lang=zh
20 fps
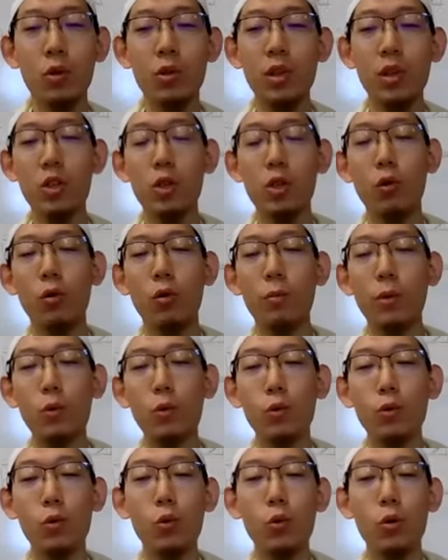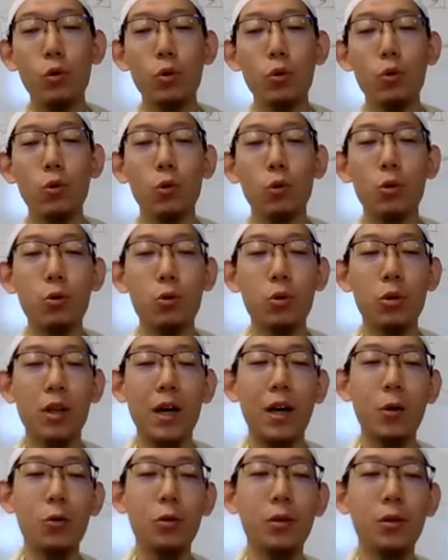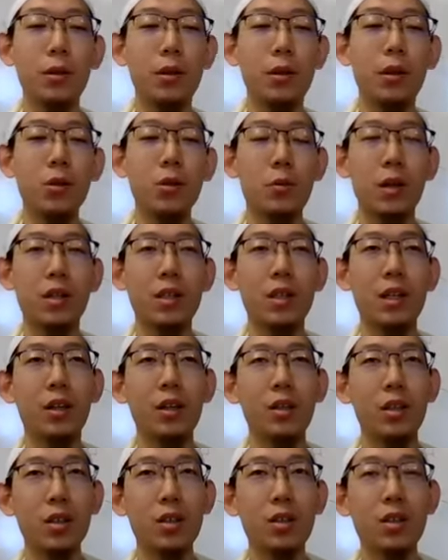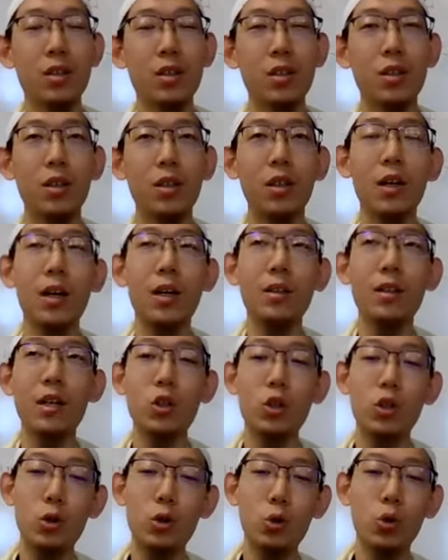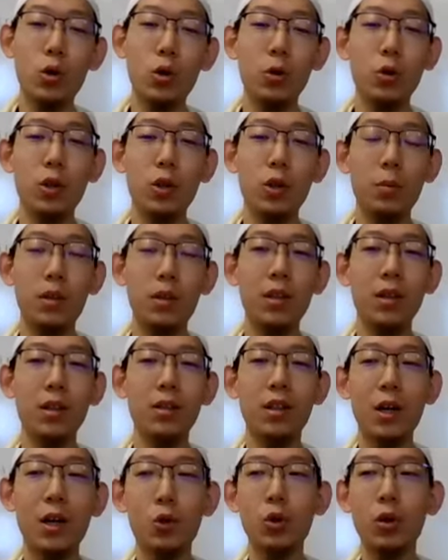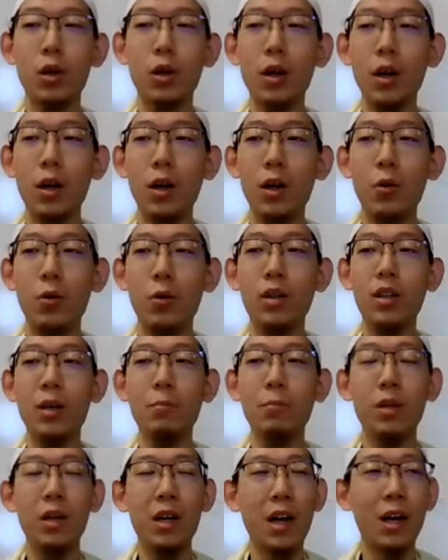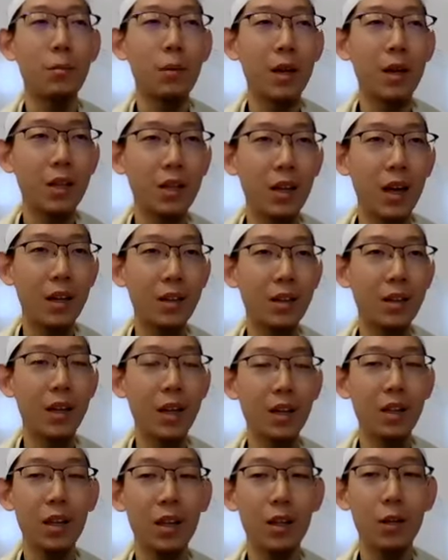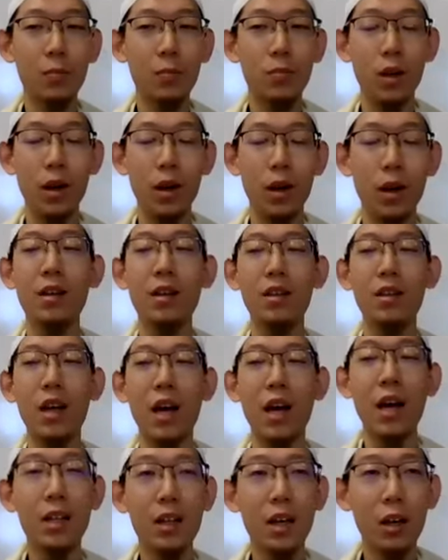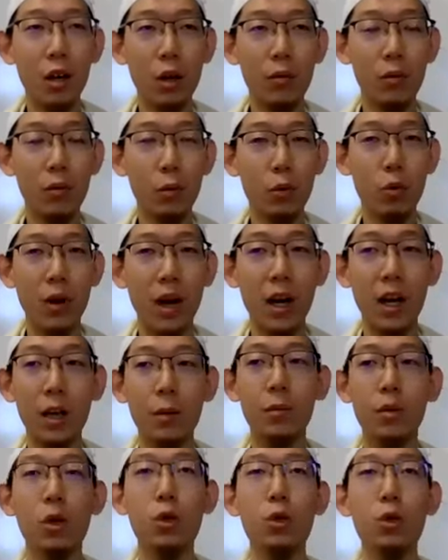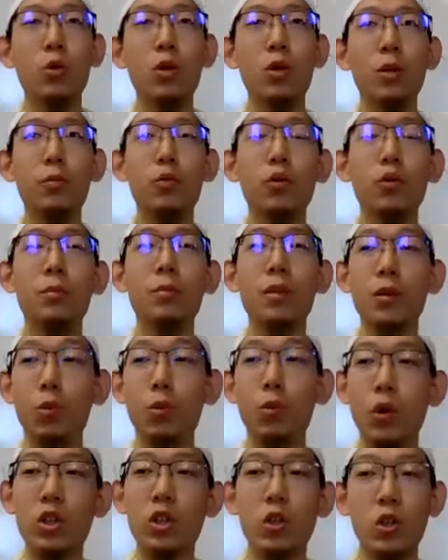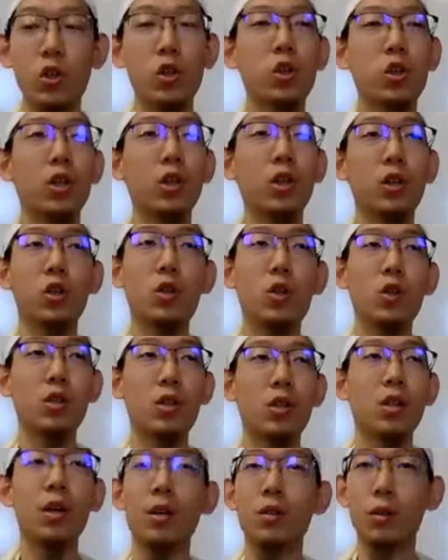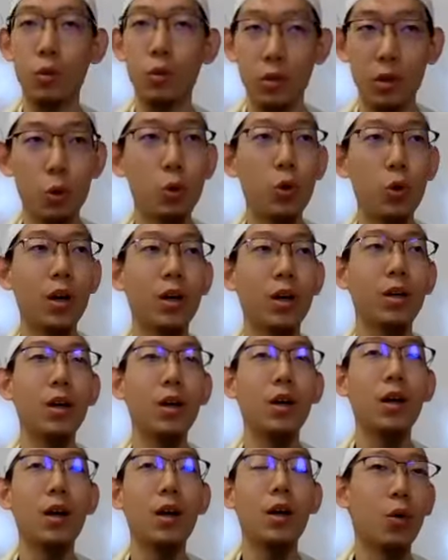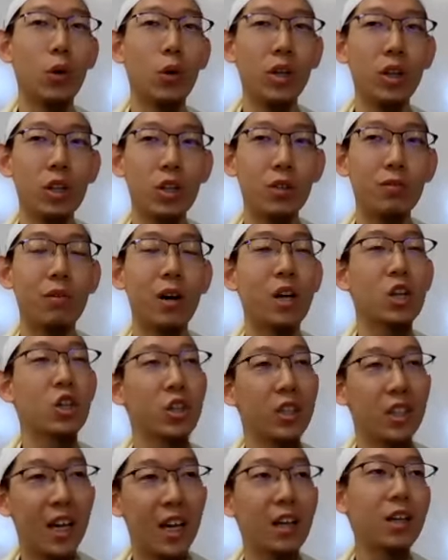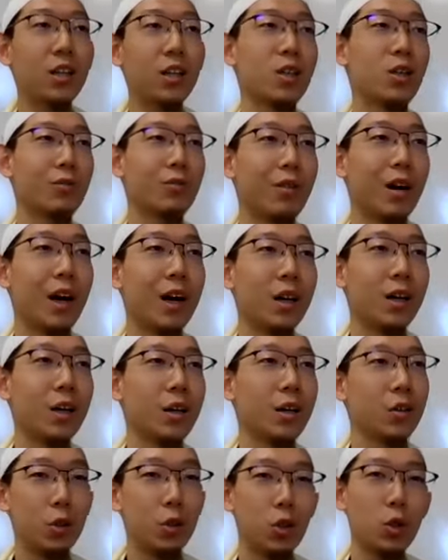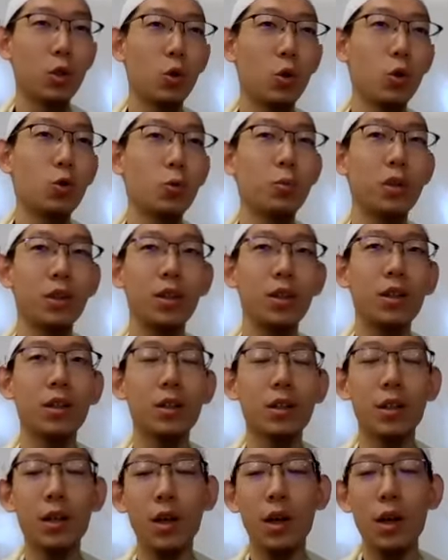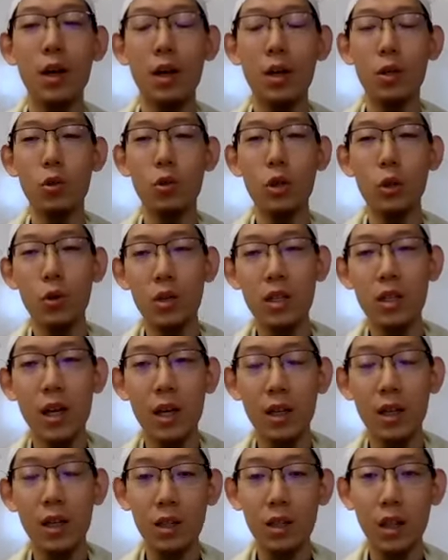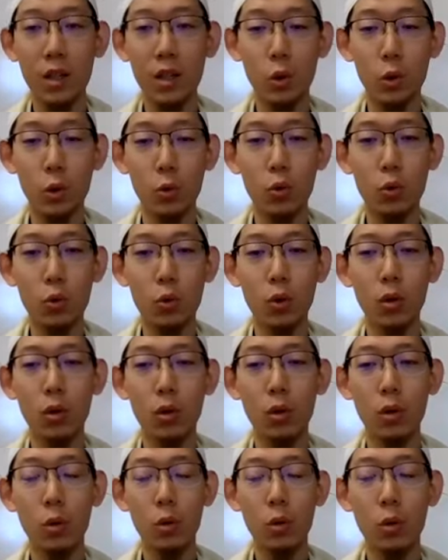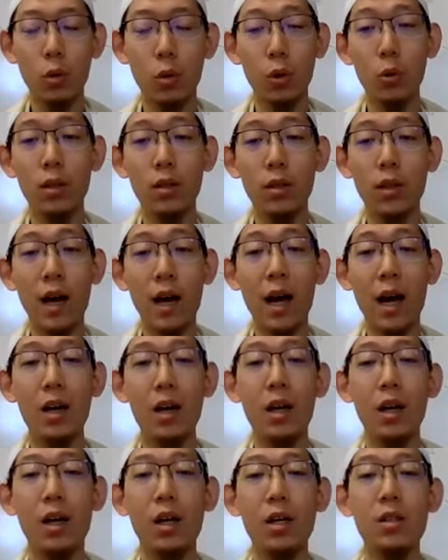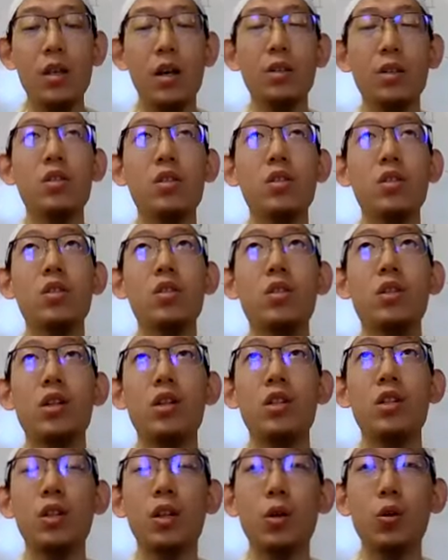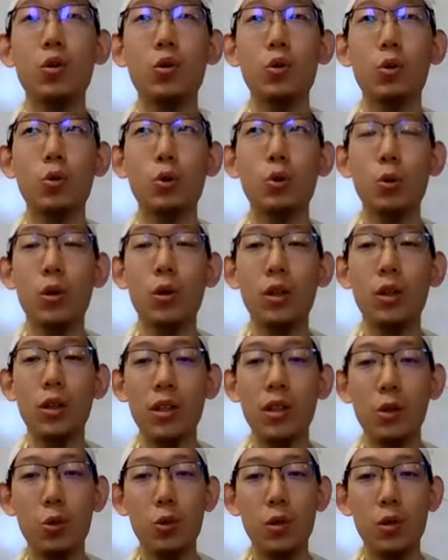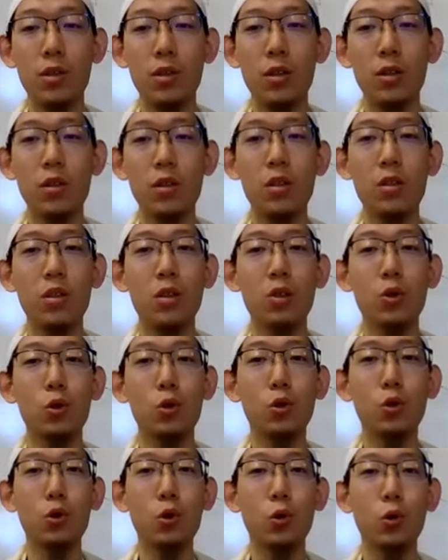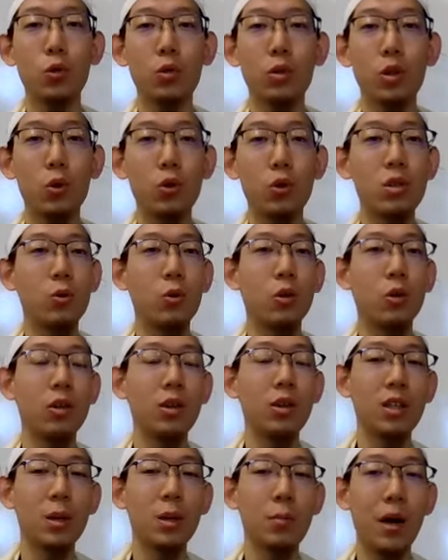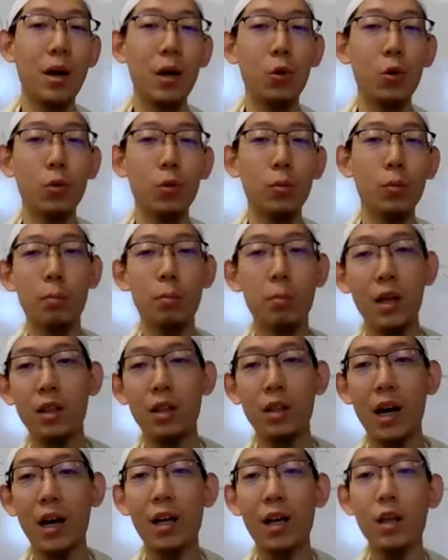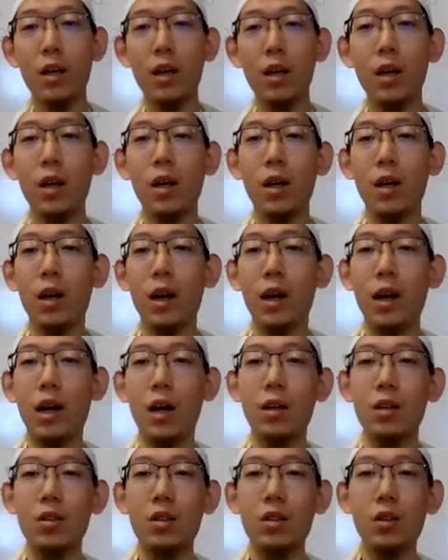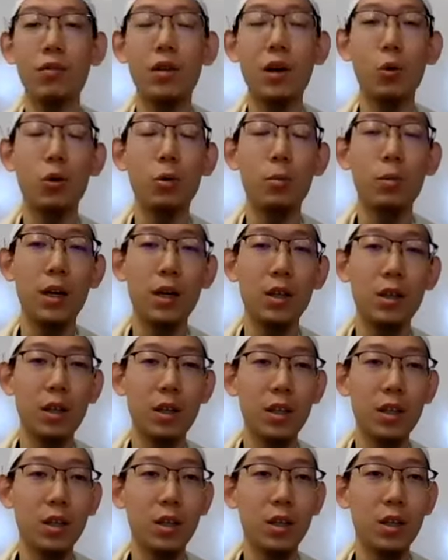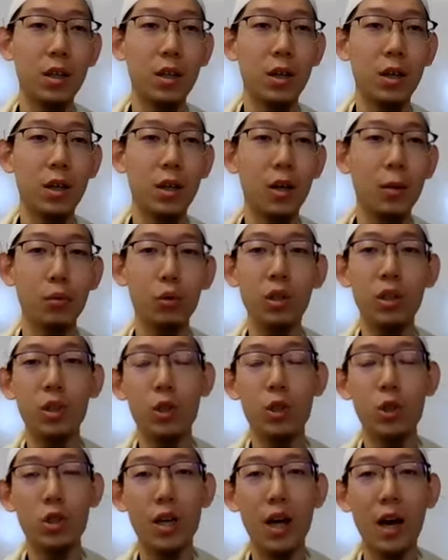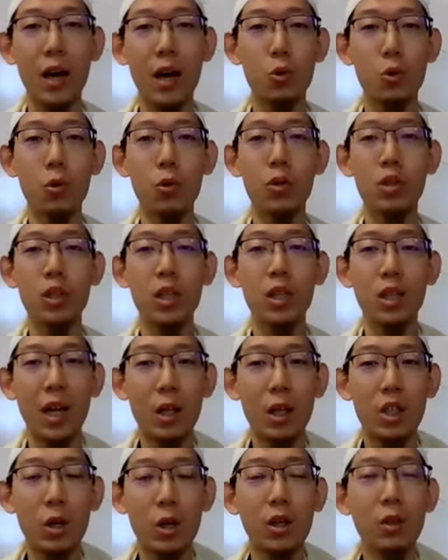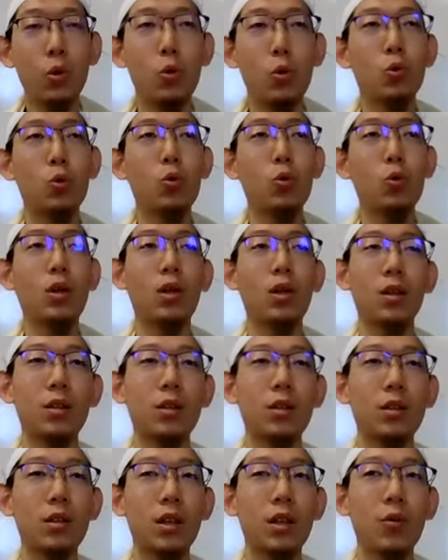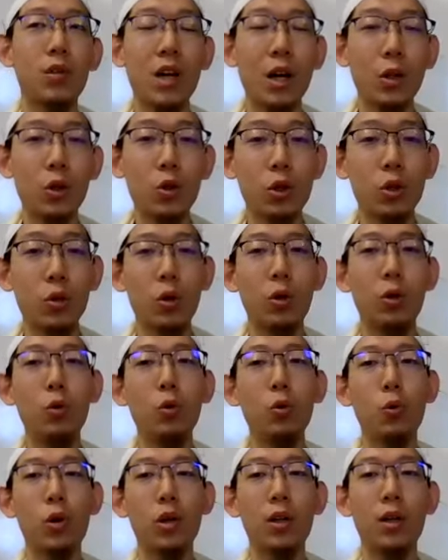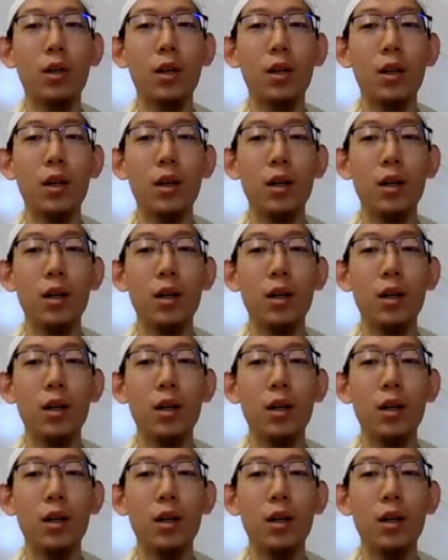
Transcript: 有些时候我们过度于去谈论 Allah SWT b 的仁慈，但是这需要有一个平衡。他说：“我那 bi everybody and any 啊，any andalafur rahim，告诉我的仆人们，我是至赦的，是至慈的，的确。而我的惩罚是严厉的惩罚，就是有一种平衡的。所以有信仰的人他是恐惧活跃的，他想起自己人生当中所做过的那些罪行，曾经的疏忽、丢弃过的那些败功、背谈，啊，侵犯过别人的利益。”不义之财，所有这些他是很恐惧的，因为他都是有后果的。